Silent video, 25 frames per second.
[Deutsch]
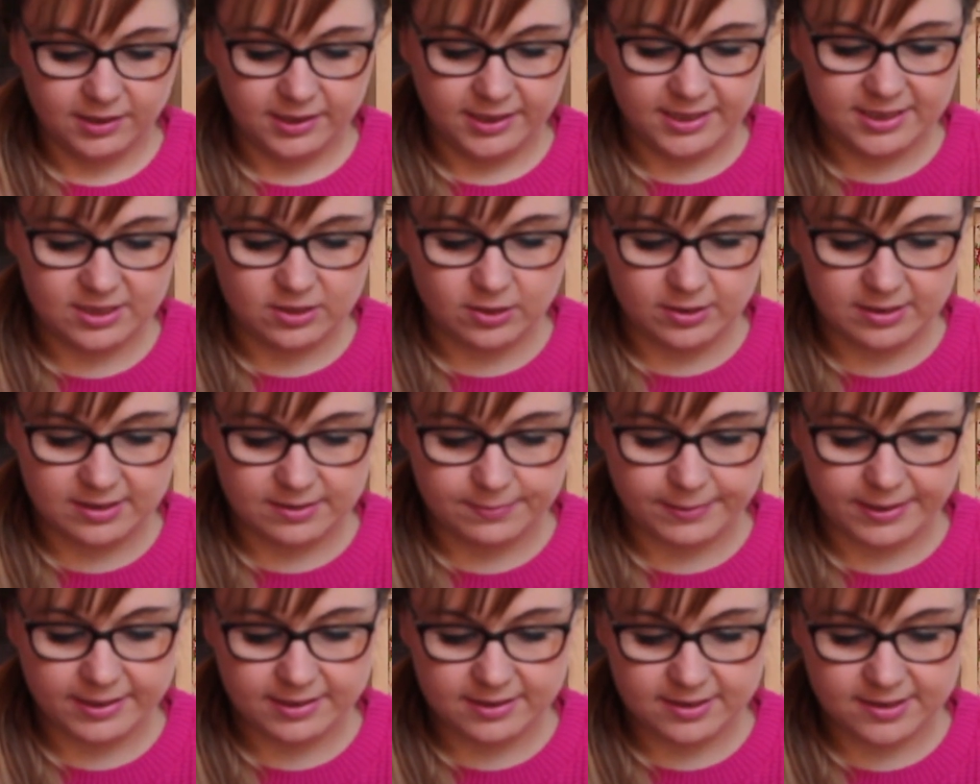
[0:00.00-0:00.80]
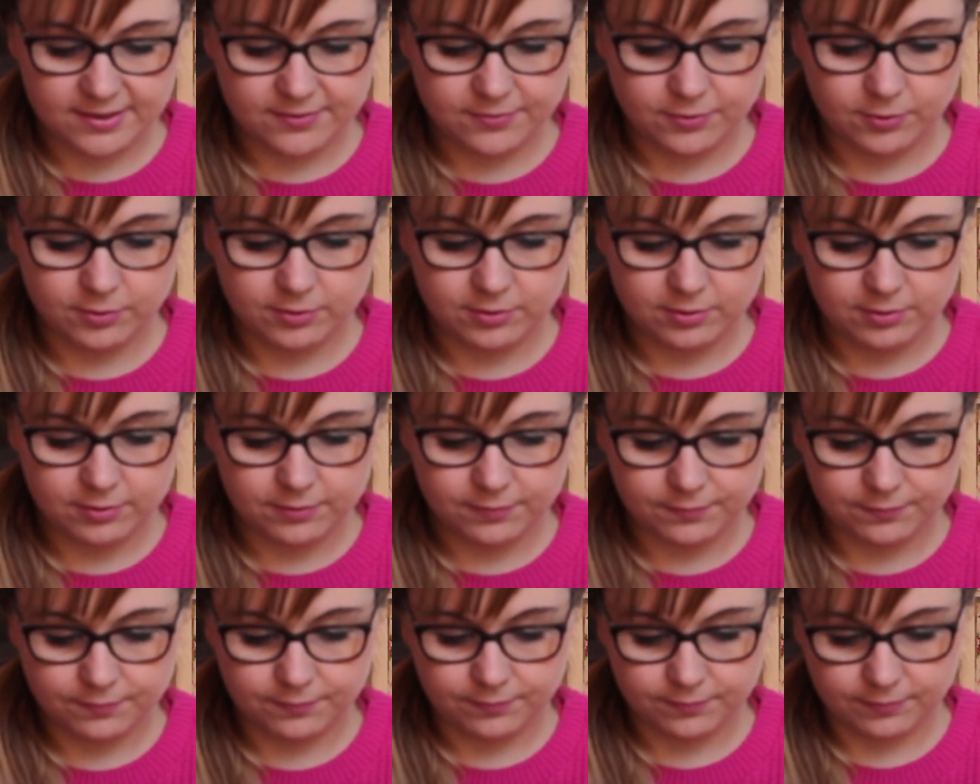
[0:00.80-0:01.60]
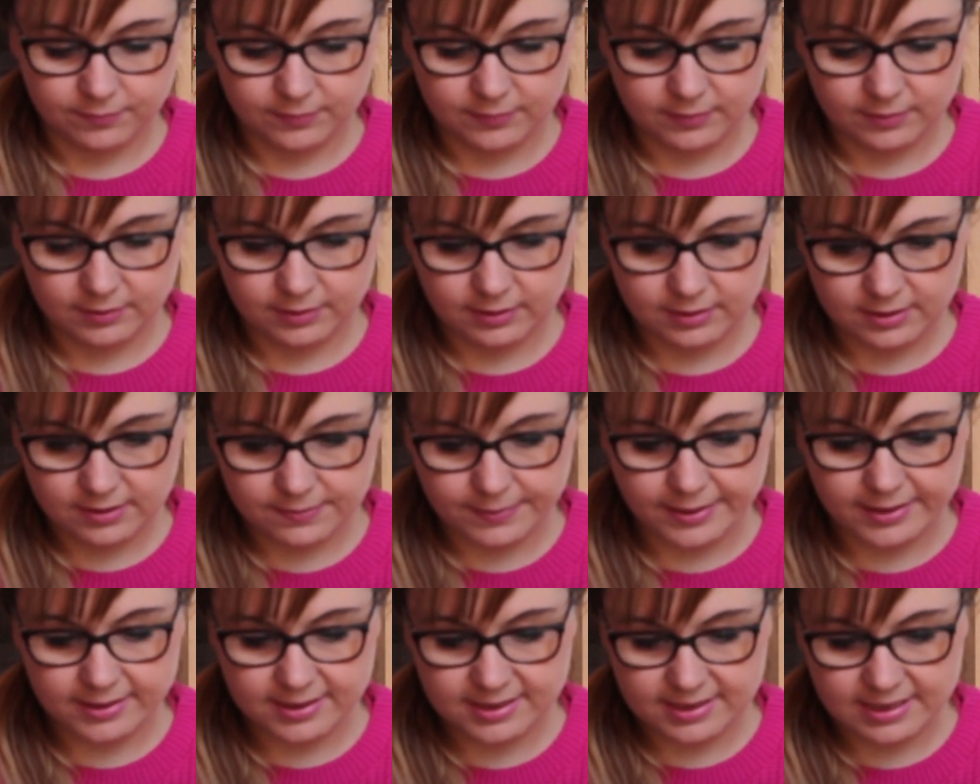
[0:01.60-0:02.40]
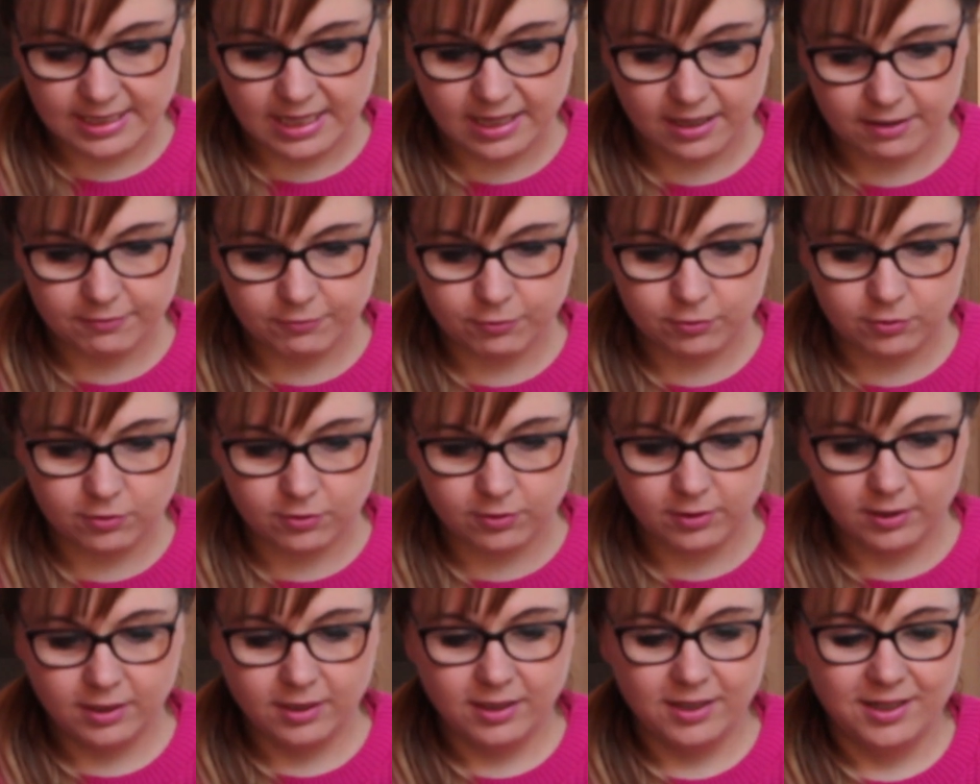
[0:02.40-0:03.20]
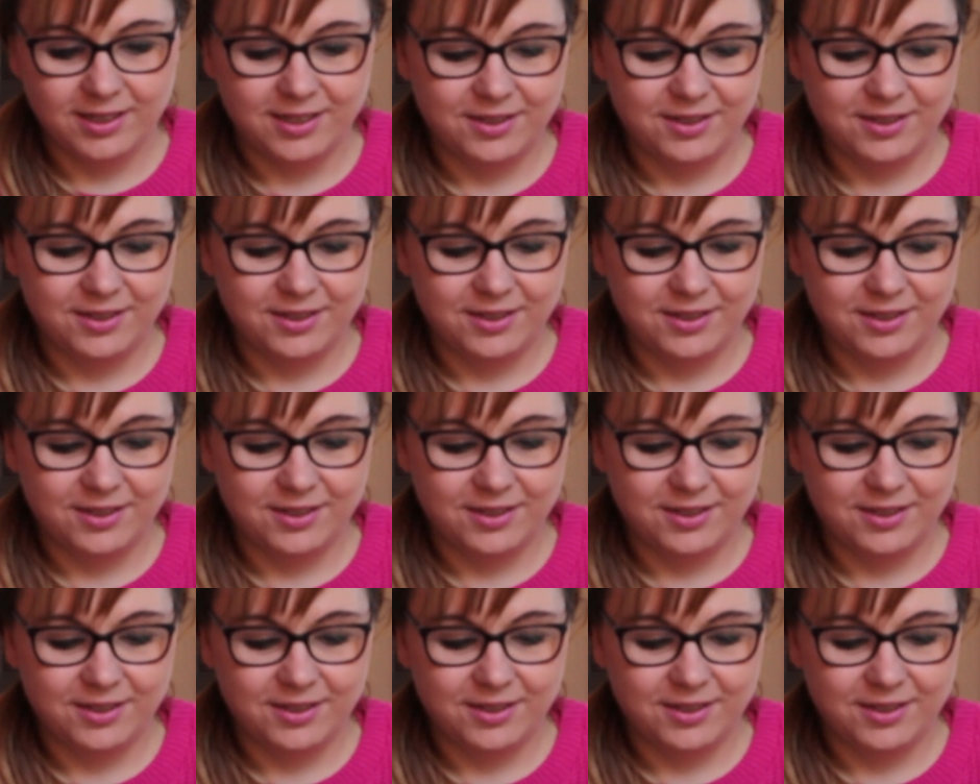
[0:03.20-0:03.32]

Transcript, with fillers: Hier ist noch ein zweites Foto, ein zweites Nachherfoto.